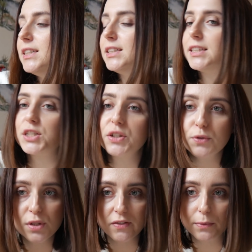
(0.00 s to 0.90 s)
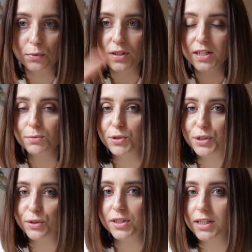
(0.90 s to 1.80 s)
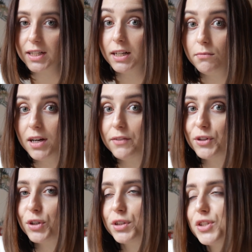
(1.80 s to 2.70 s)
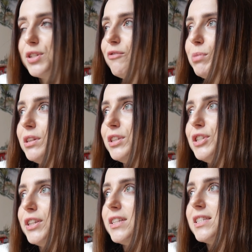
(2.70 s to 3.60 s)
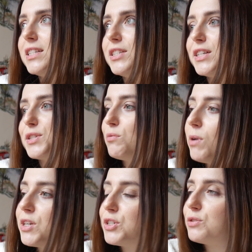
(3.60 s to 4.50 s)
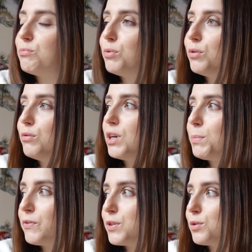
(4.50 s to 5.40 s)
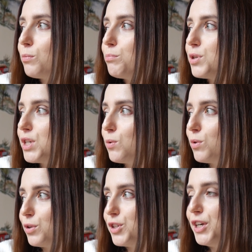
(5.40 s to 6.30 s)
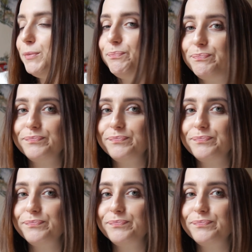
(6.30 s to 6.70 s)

E, także wrzucę Wam tu zaraz mojego Instagrama, aby koniecznie wpadnijcie te zdjęcia zobaczyć, bo naprawdę są przeurocze.